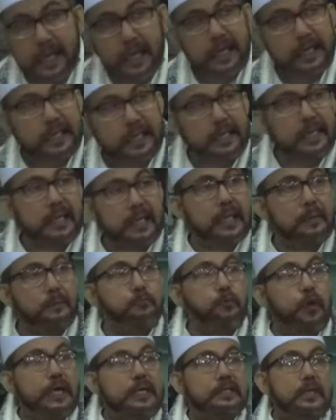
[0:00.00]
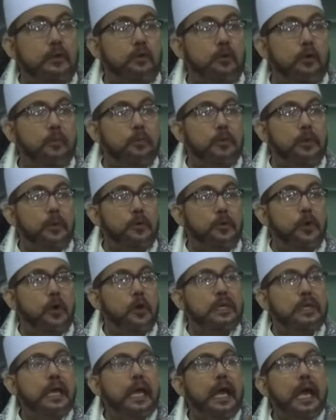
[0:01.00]
kalau ini puasa Ramadan
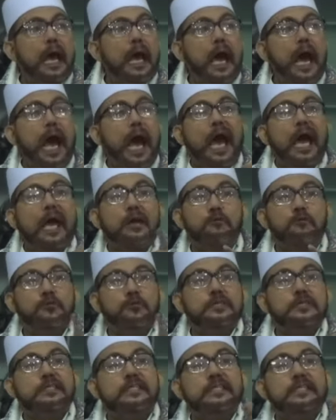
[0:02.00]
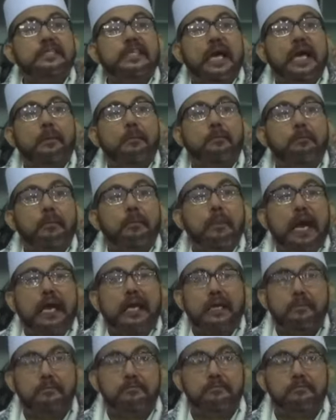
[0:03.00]
harus tiap
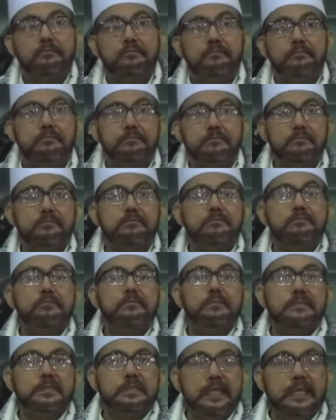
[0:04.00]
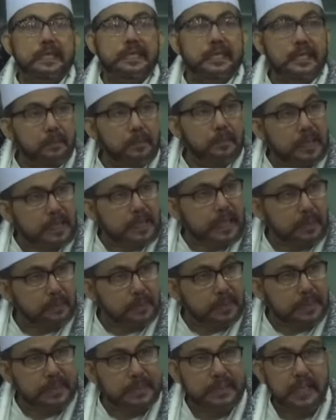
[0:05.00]
malam. Ya ini
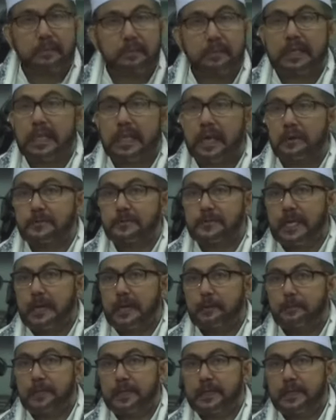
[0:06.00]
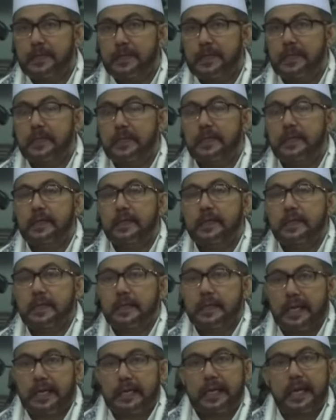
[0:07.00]
madhab kita, madhab Syafi'i.
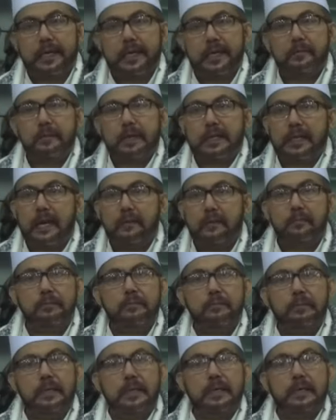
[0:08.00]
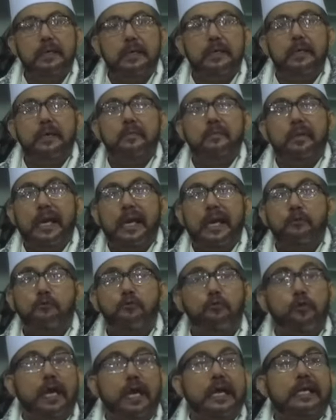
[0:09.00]
Karena ada madhab me, e,
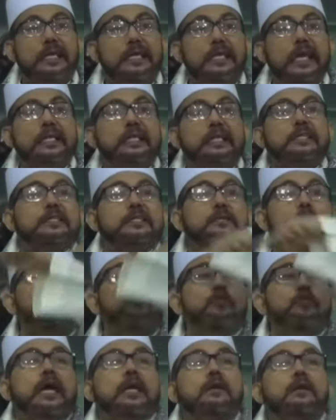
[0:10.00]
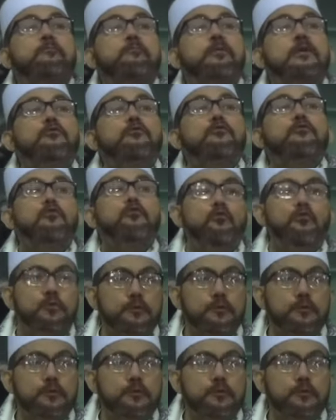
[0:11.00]
melakukan niat sebulan penuh.